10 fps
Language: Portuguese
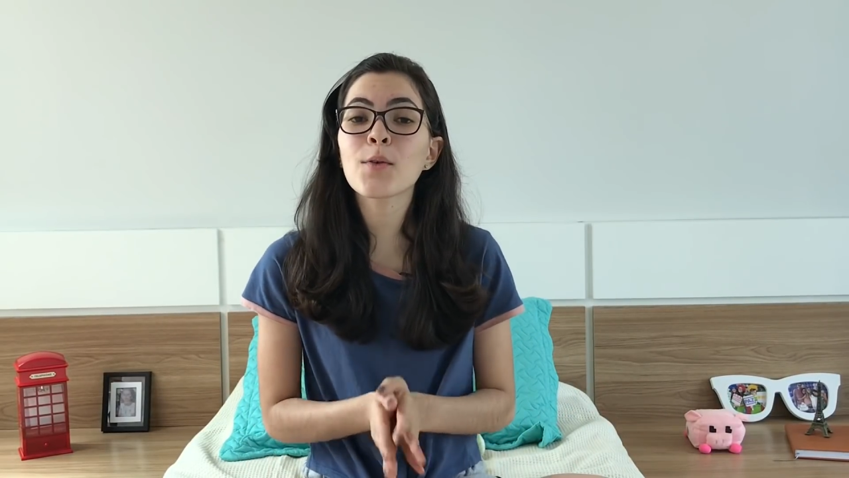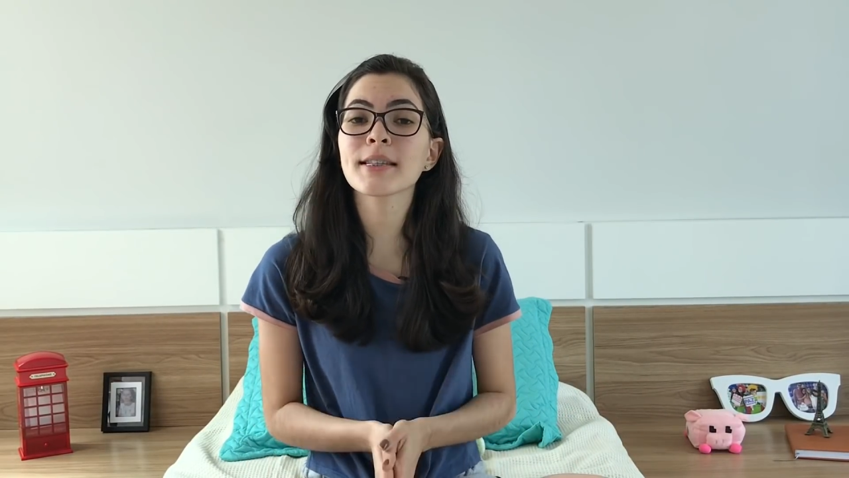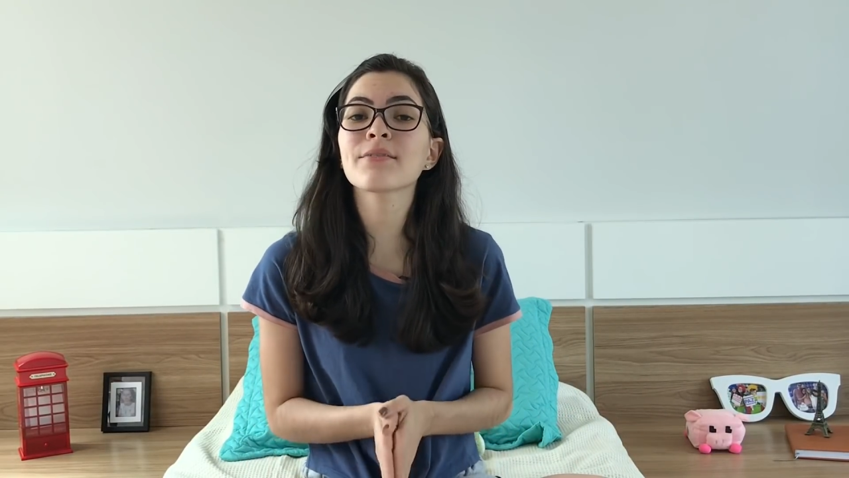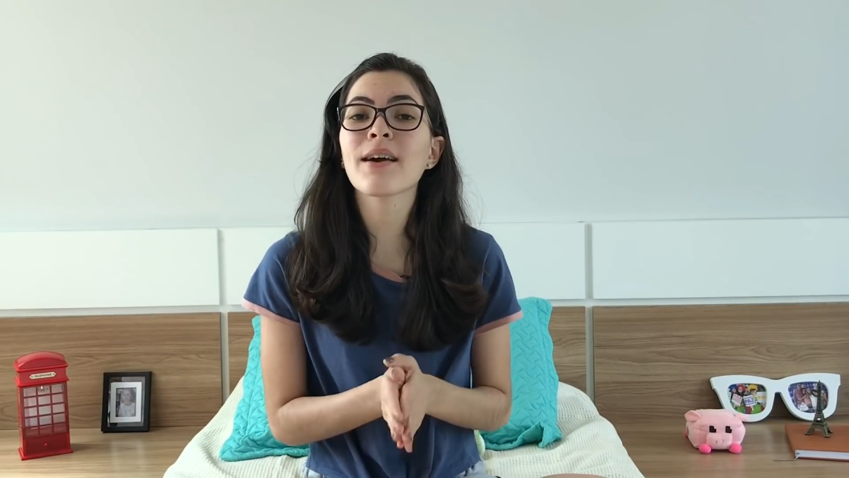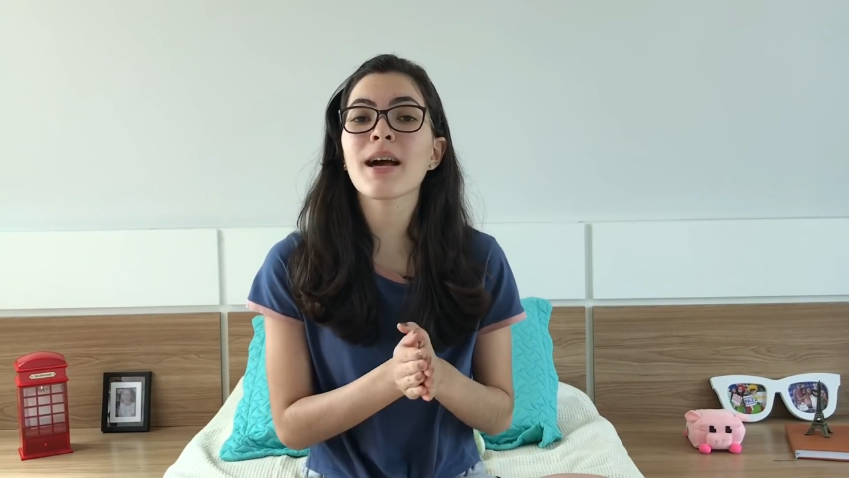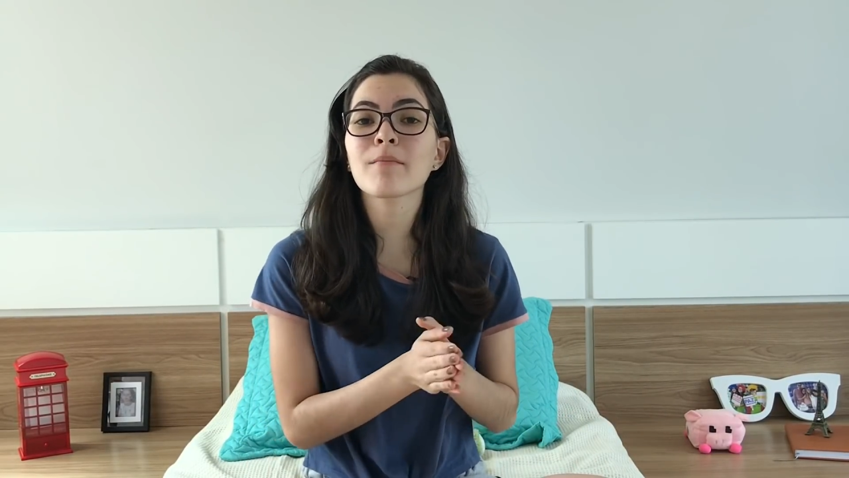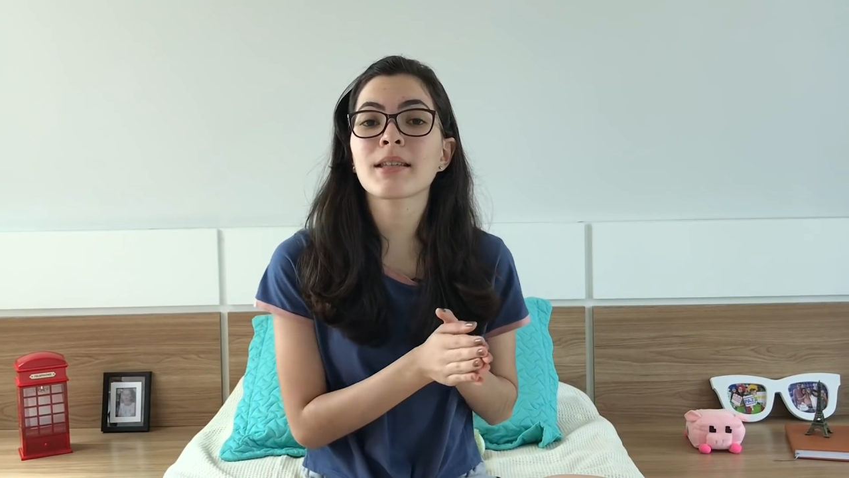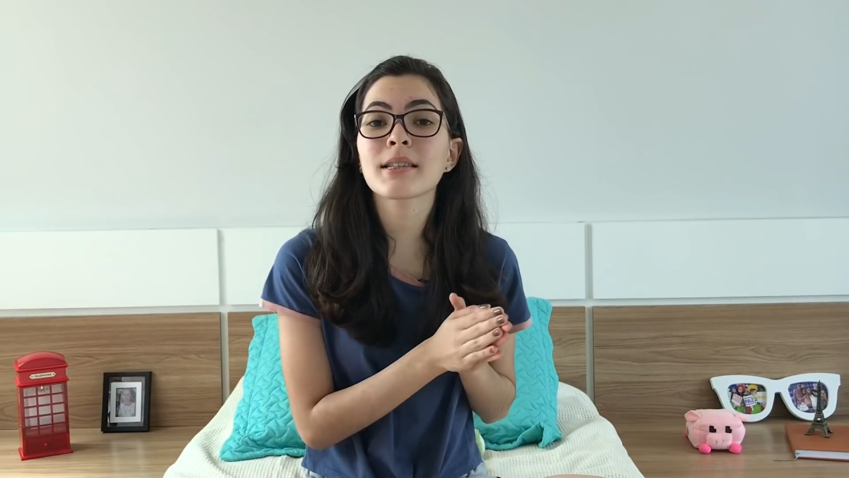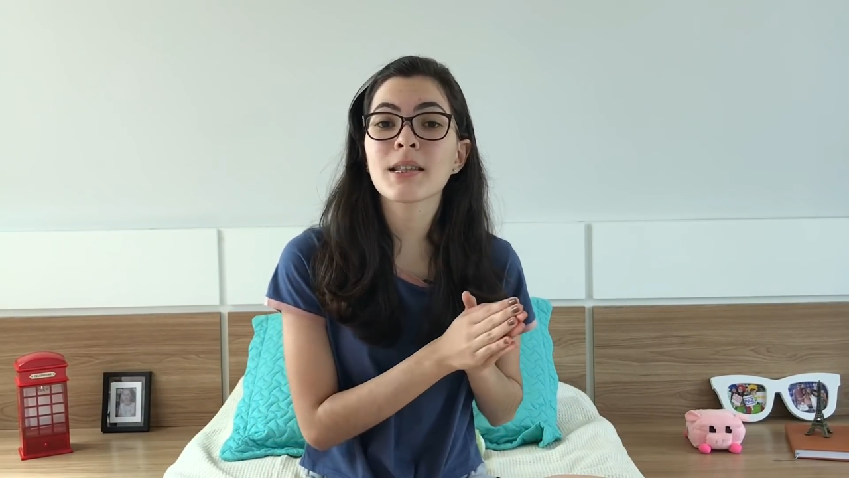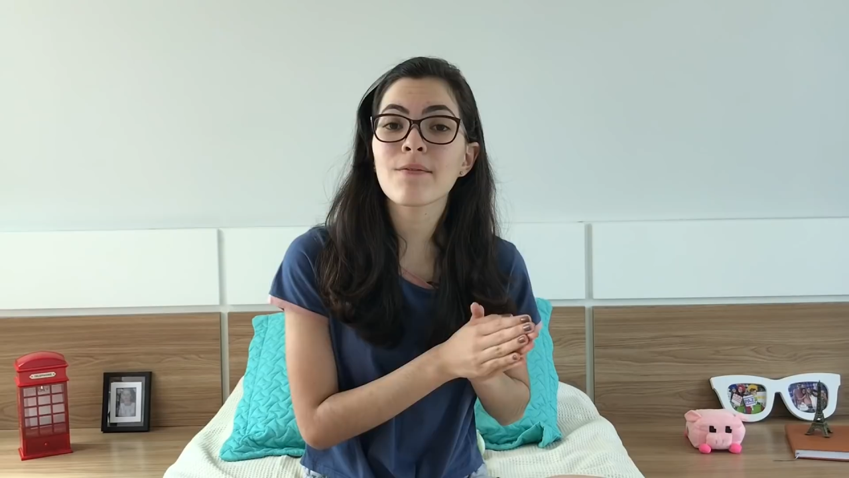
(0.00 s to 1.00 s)
Use
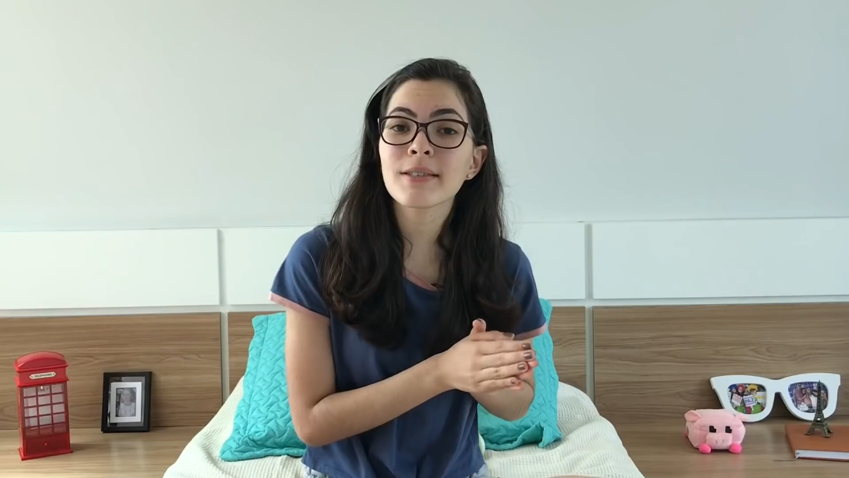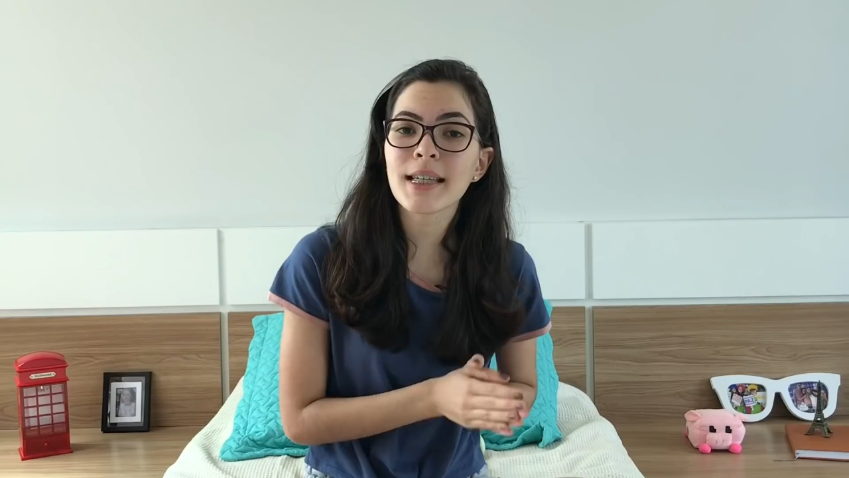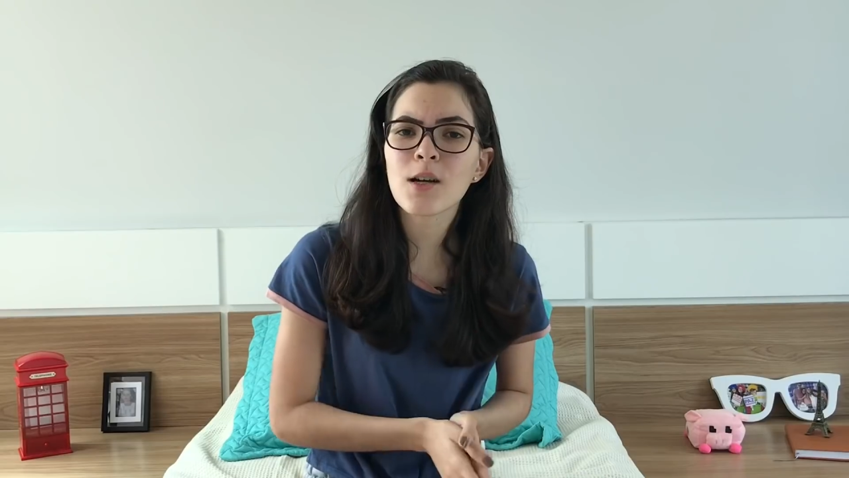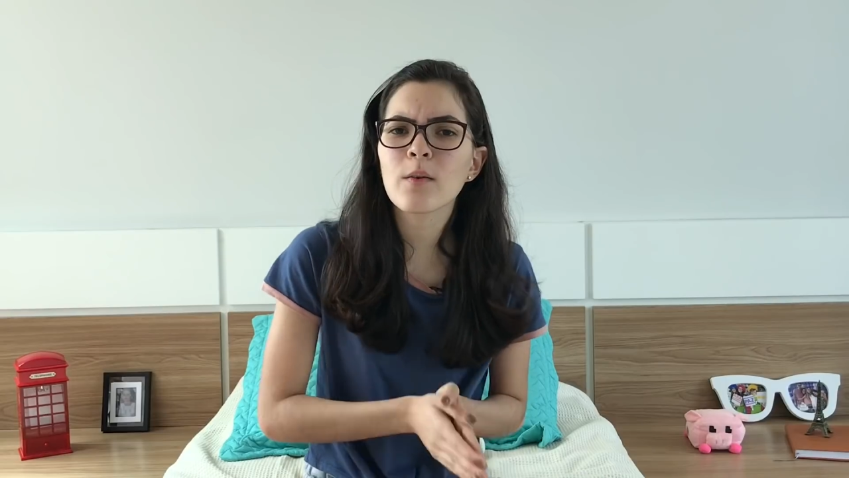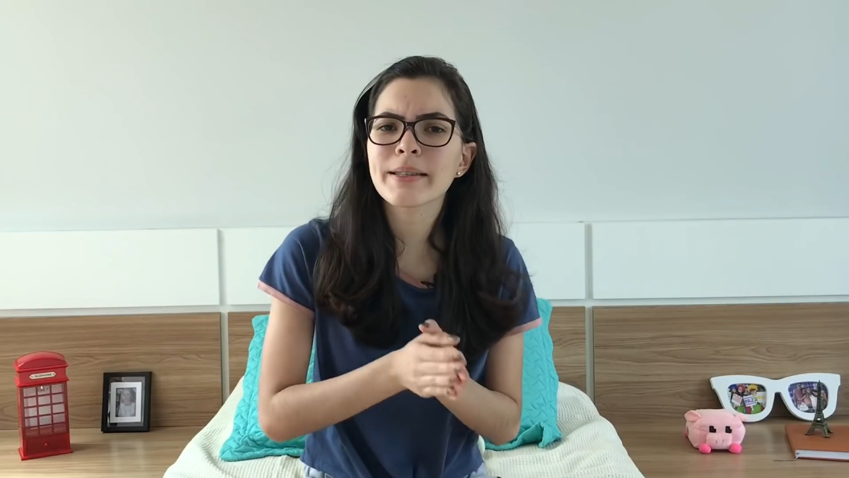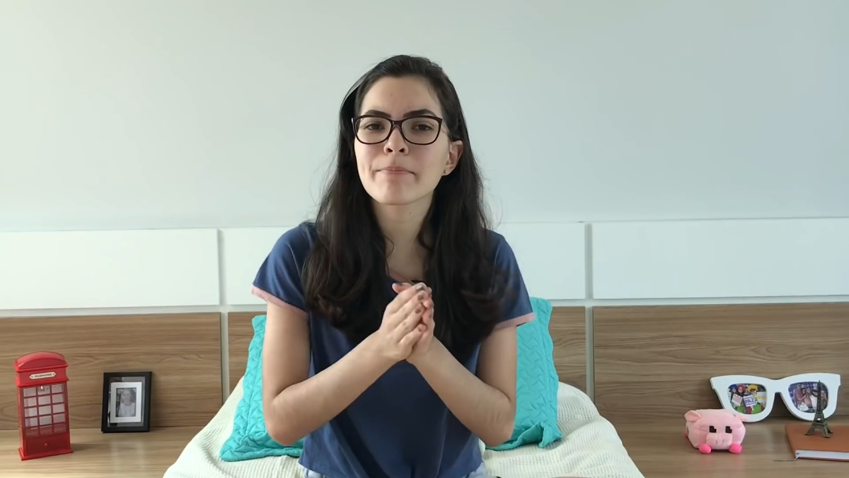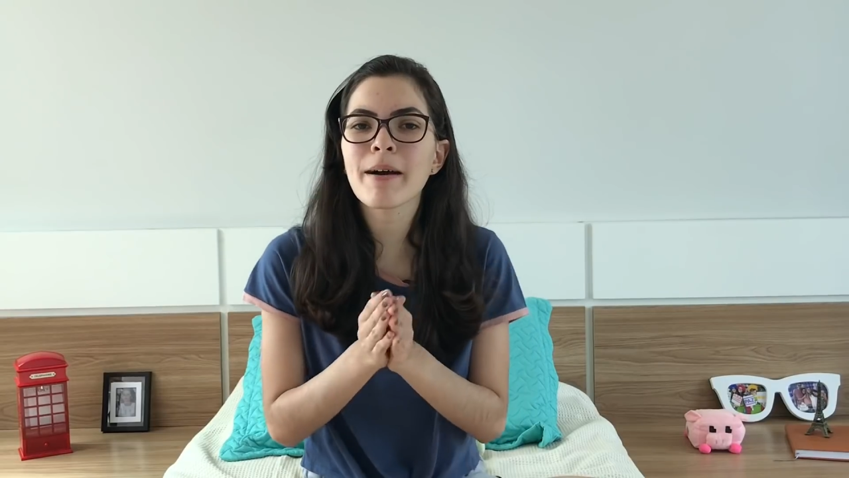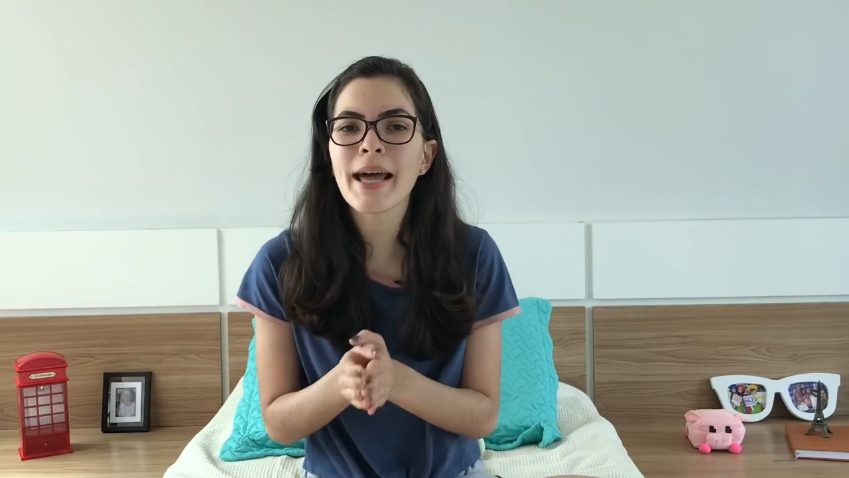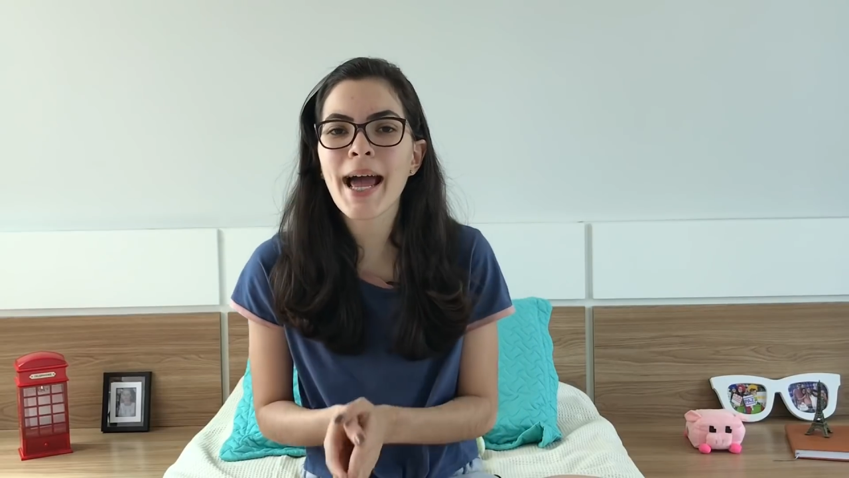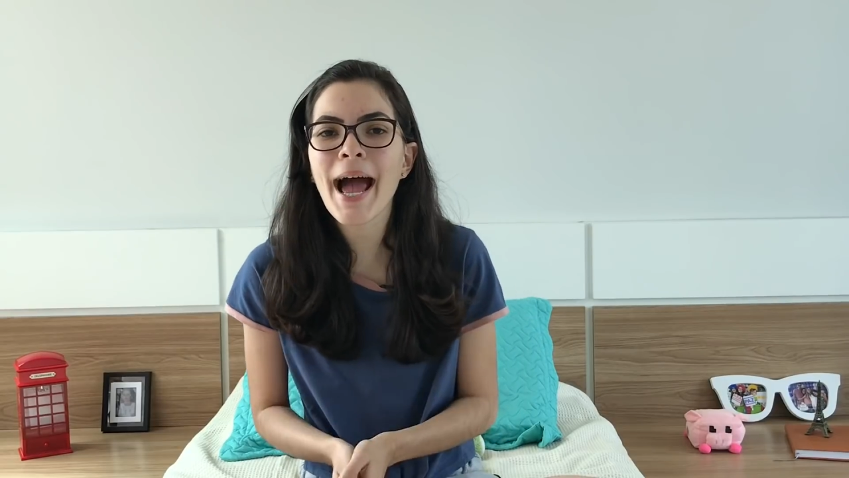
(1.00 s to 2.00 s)
ferramentas que você gosta
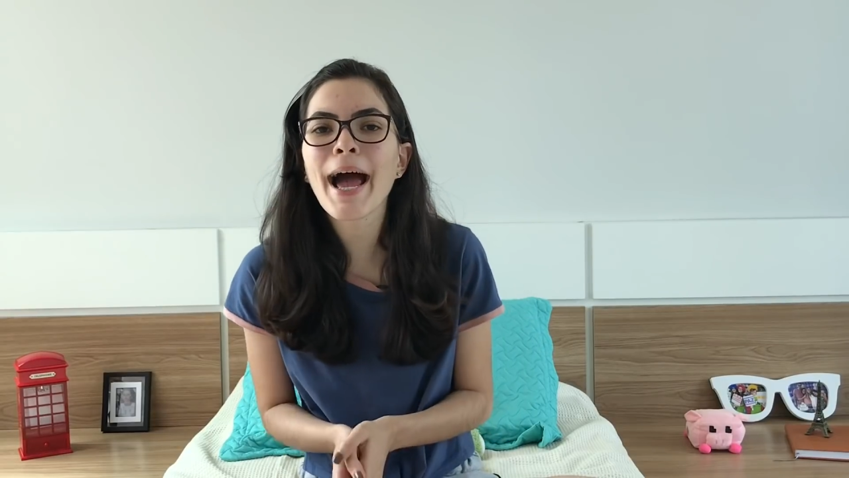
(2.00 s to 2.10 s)
para